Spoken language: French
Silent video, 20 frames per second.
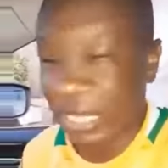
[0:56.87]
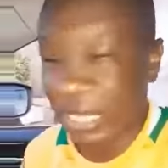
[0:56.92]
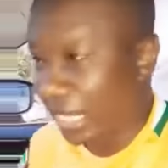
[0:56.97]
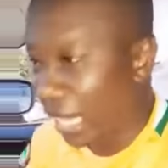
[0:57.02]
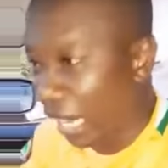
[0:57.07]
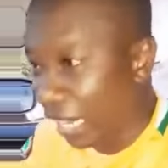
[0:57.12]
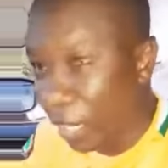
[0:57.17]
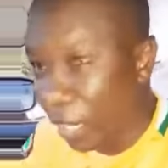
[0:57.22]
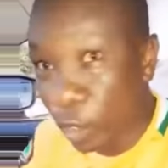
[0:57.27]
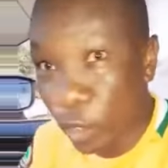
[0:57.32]
Il
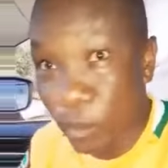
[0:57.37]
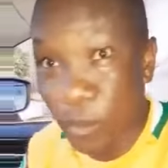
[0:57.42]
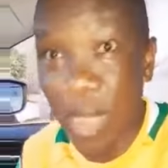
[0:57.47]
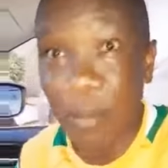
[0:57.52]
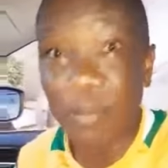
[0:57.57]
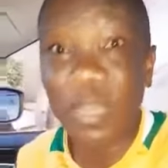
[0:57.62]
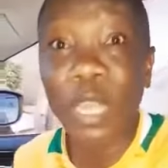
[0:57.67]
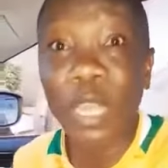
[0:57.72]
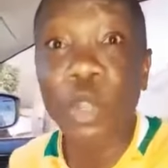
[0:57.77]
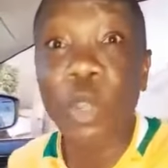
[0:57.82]
en est de
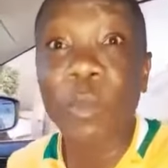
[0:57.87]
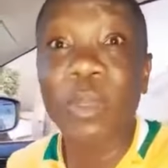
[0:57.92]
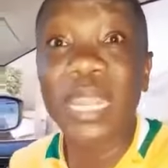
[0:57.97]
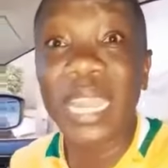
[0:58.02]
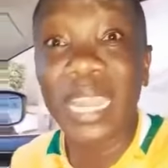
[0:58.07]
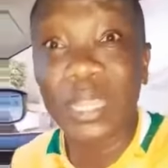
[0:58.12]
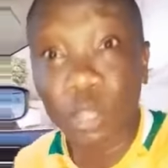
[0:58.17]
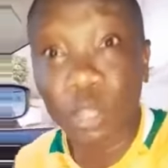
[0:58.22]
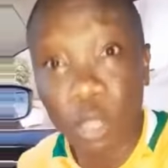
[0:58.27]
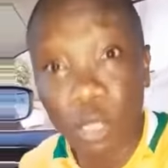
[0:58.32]
même dans Nombre
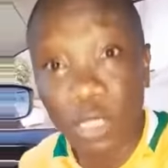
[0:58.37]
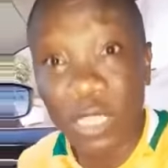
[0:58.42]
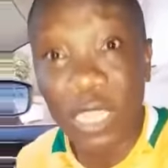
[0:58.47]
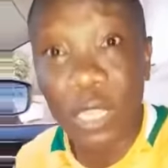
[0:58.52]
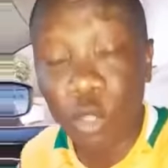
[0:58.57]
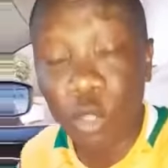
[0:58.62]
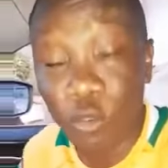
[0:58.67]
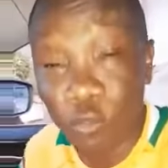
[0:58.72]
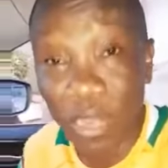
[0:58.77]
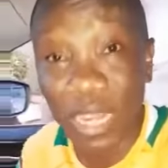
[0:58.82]
14
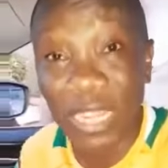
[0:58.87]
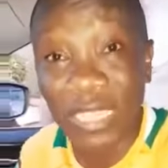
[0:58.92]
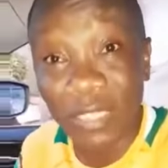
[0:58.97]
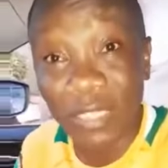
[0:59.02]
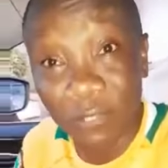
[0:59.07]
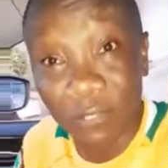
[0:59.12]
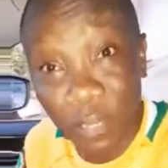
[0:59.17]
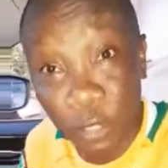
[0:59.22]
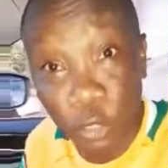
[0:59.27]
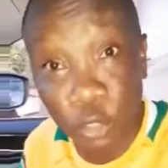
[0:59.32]
quand on voit les
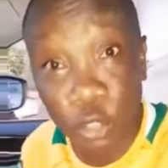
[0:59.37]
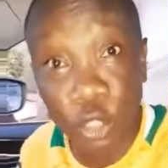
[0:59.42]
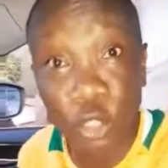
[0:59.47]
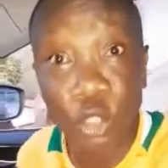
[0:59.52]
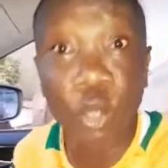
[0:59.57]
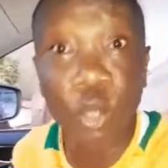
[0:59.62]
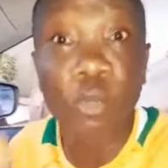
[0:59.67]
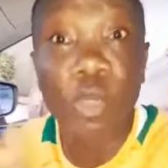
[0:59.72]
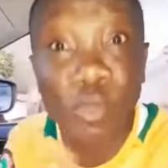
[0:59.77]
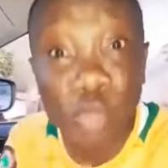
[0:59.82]
enfants de Dieu qui
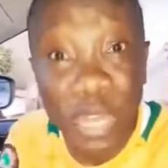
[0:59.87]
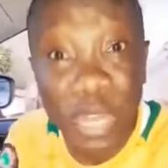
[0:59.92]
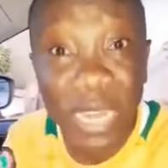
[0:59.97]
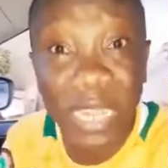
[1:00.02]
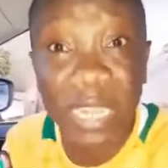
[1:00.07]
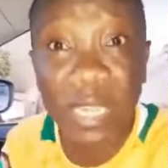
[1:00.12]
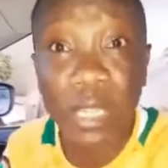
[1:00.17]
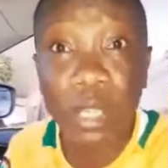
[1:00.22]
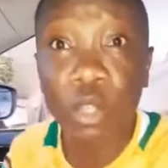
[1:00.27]
ont murmuré